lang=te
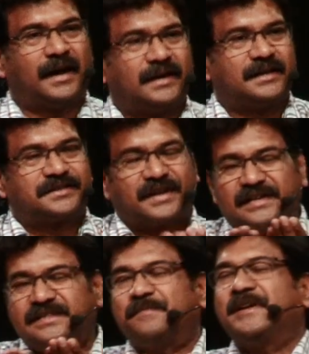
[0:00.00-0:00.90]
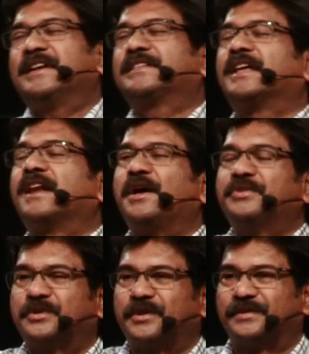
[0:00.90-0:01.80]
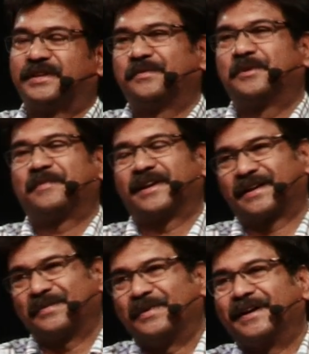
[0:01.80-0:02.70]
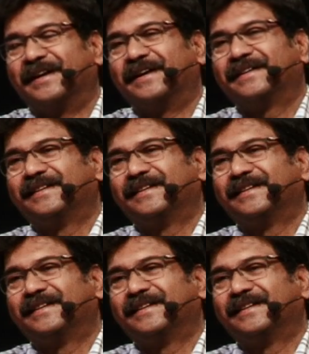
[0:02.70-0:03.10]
అట్టి శ్రేష్టమైన తలాంతులు దేవుడు మనకివ్వగా